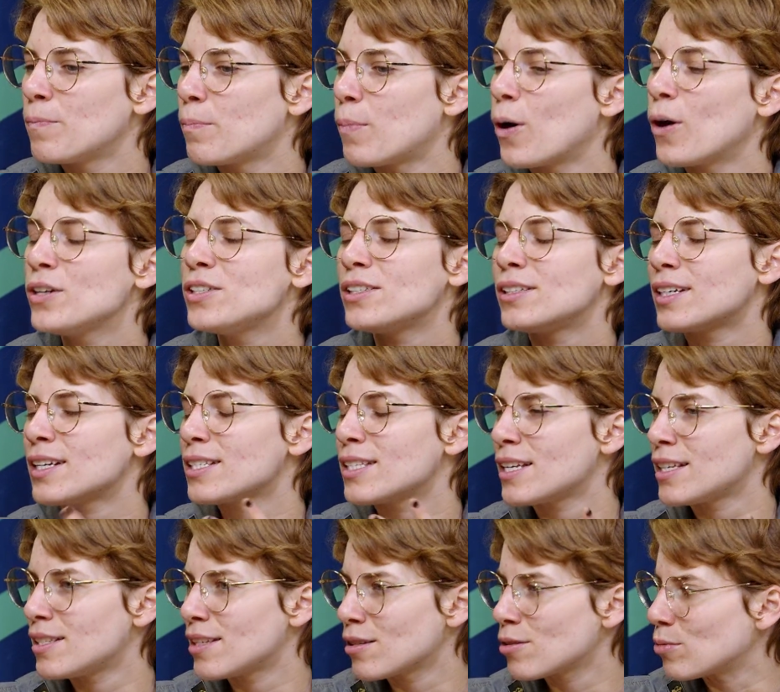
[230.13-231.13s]
pode trazer
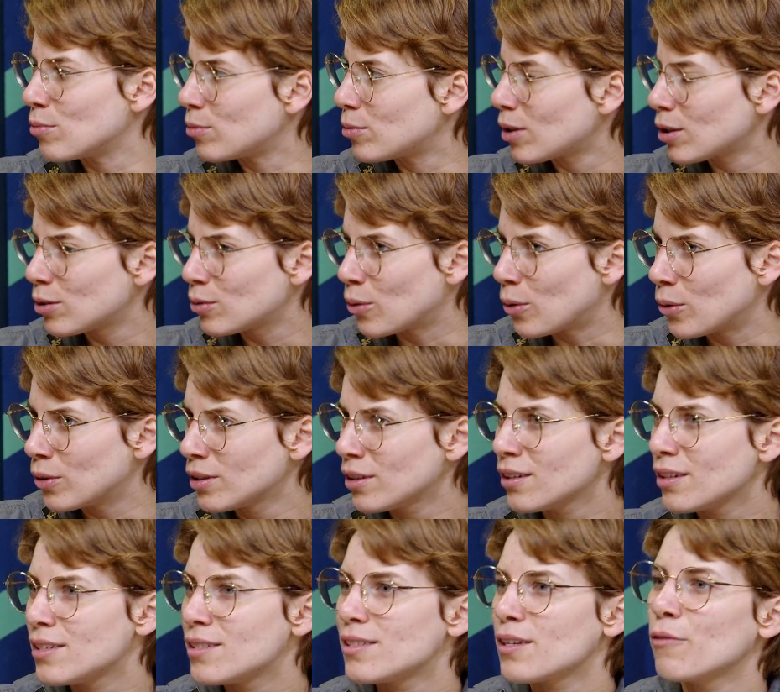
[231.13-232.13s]
esse assunto à tona
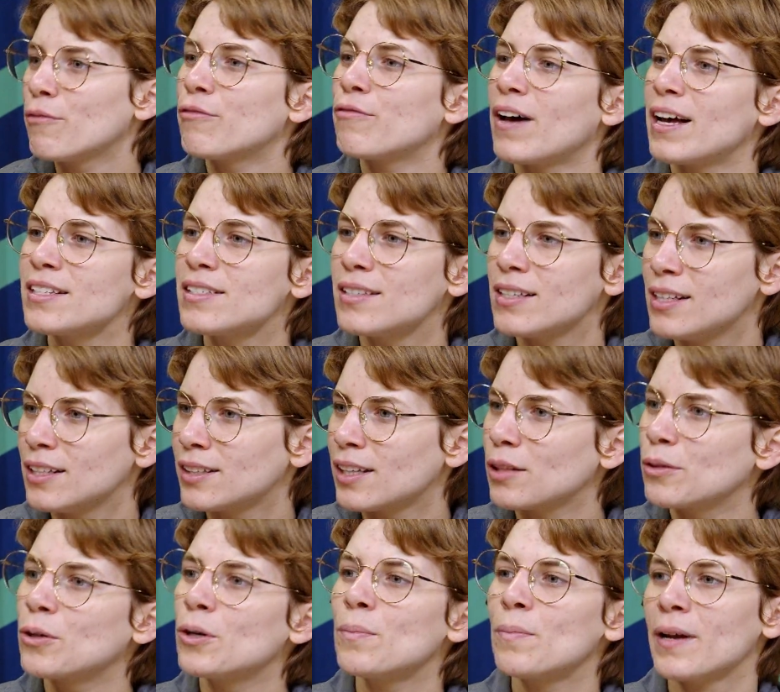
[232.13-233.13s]
e ser um
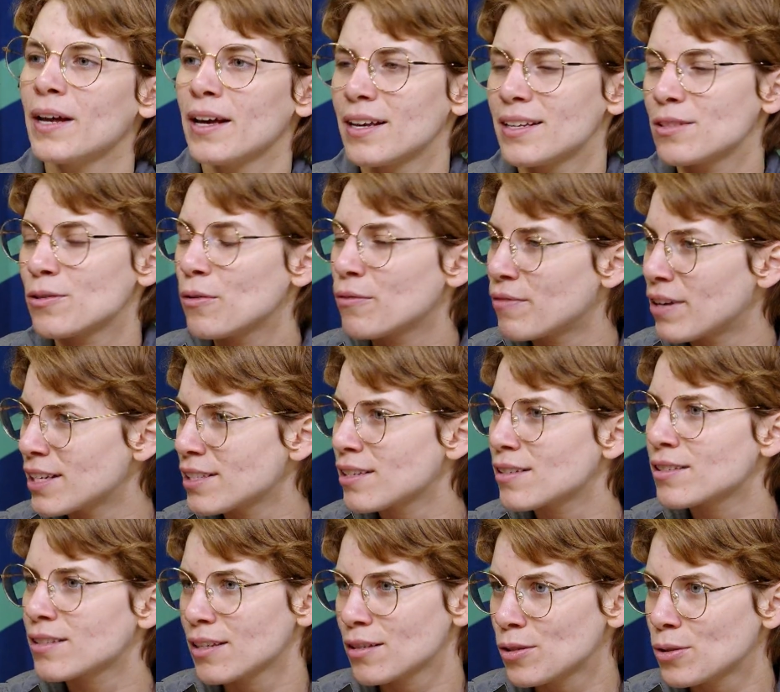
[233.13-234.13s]
facilitador para resolver
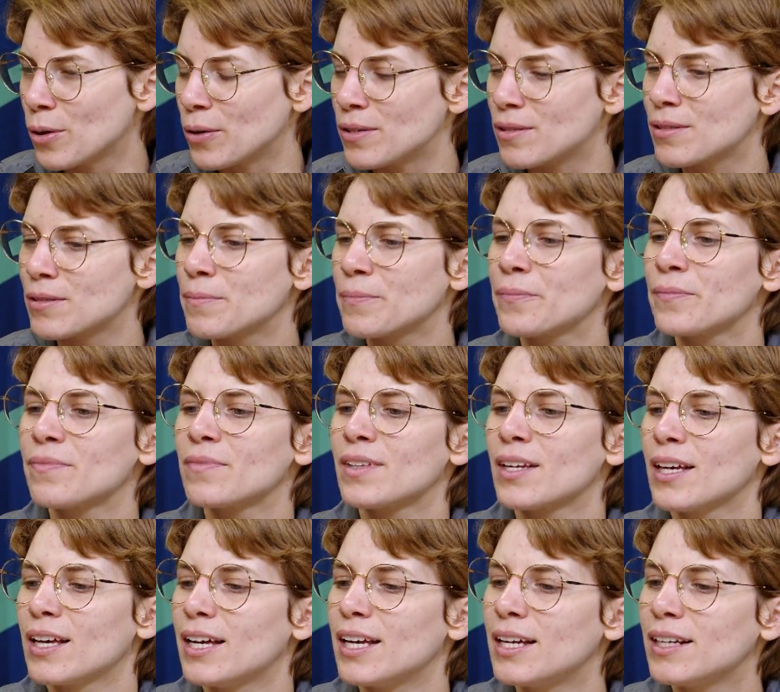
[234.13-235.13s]
essas questões.
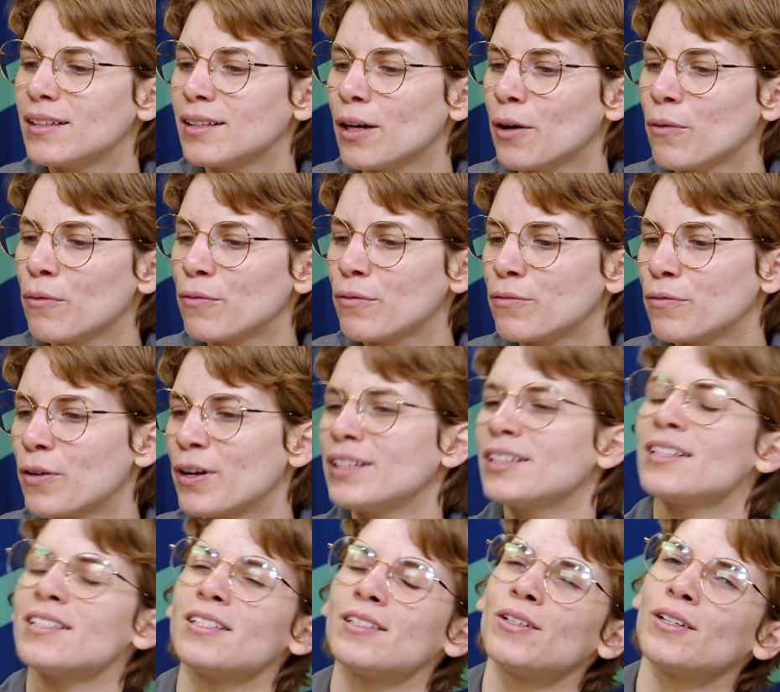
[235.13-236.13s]
Então, foi
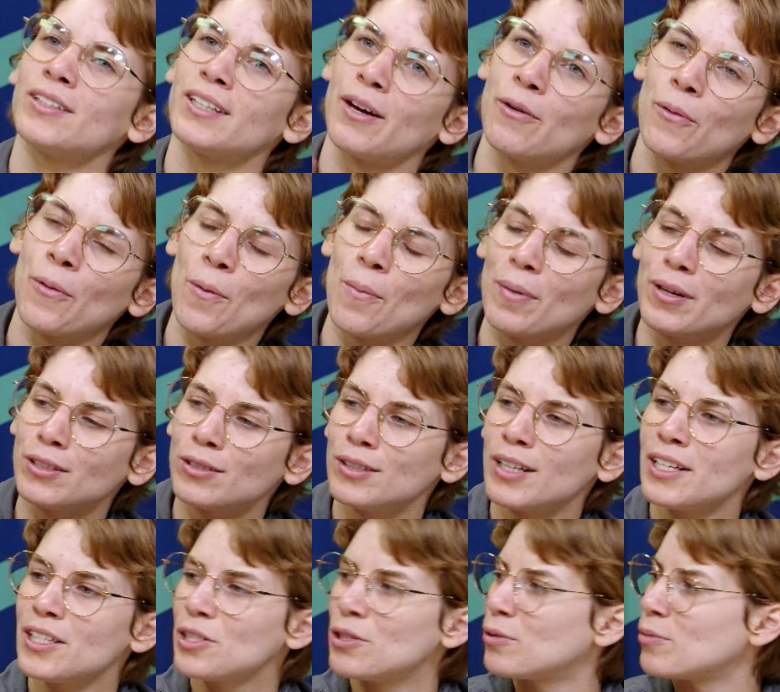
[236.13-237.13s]
trazido até o comando
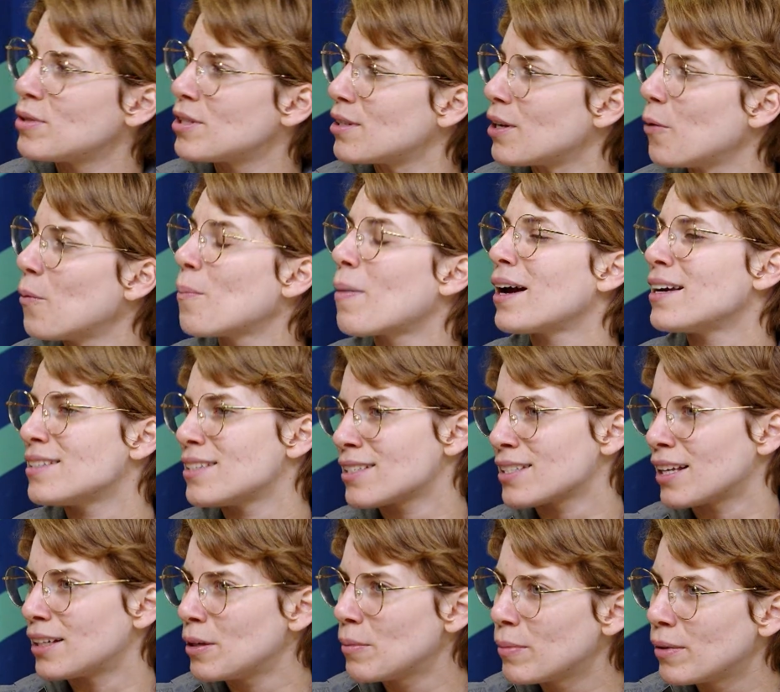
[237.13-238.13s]
da instituição mais
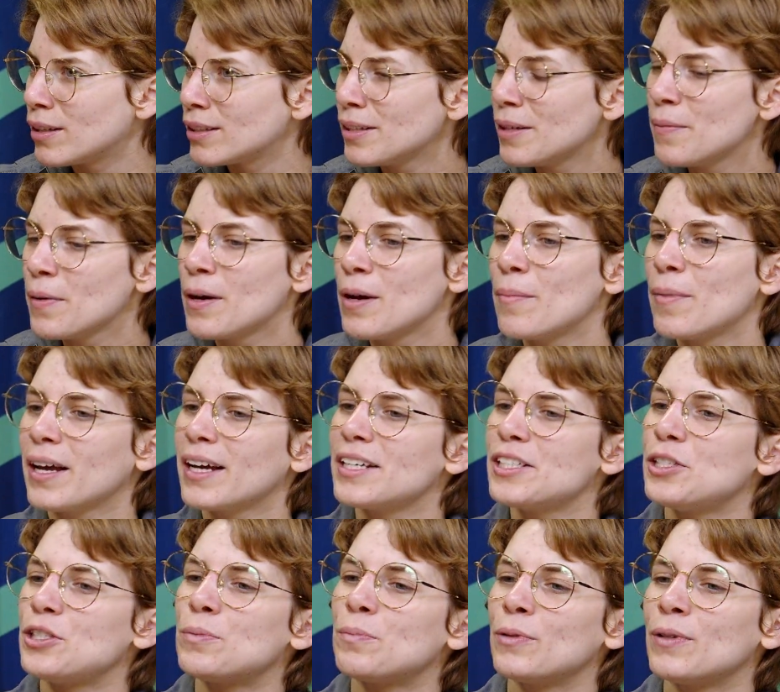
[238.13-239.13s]
essa demanda, para que a
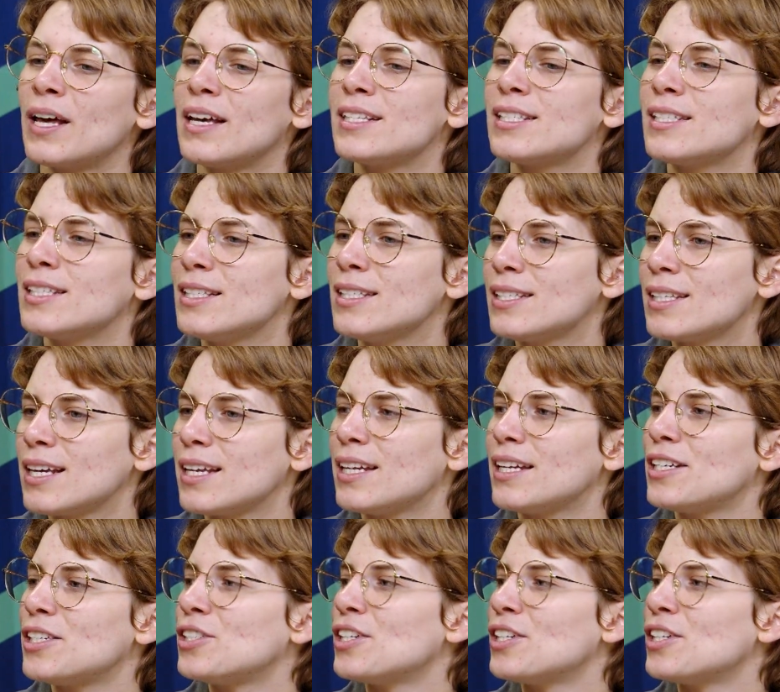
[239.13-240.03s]
gente pudesse inserir,